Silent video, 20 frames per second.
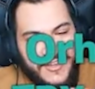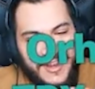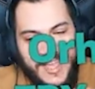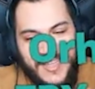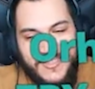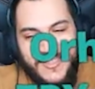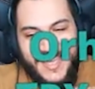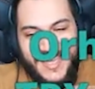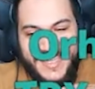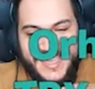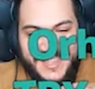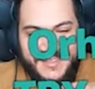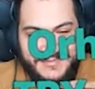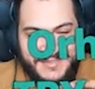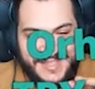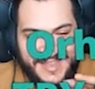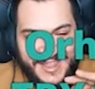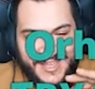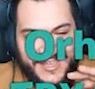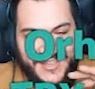Orhan daha
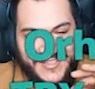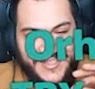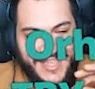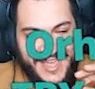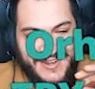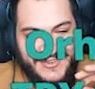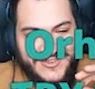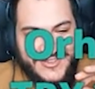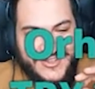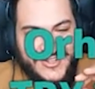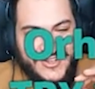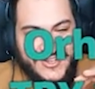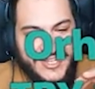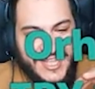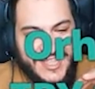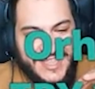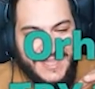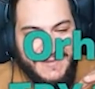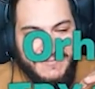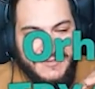20 lira göndermiş.
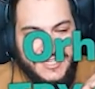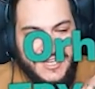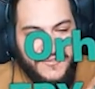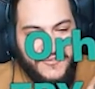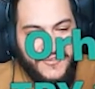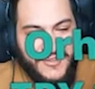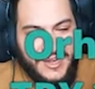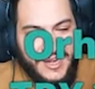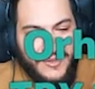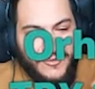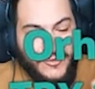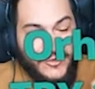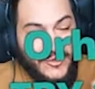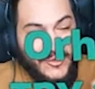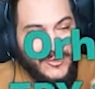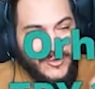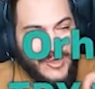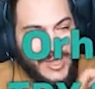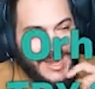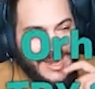Kürşat yapıştır fıkra
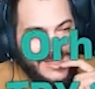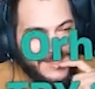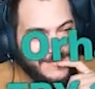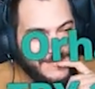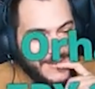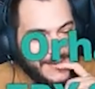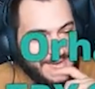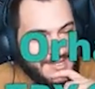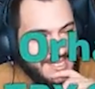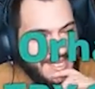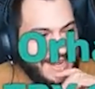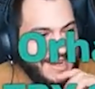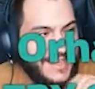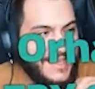uy- uyanalım demişler.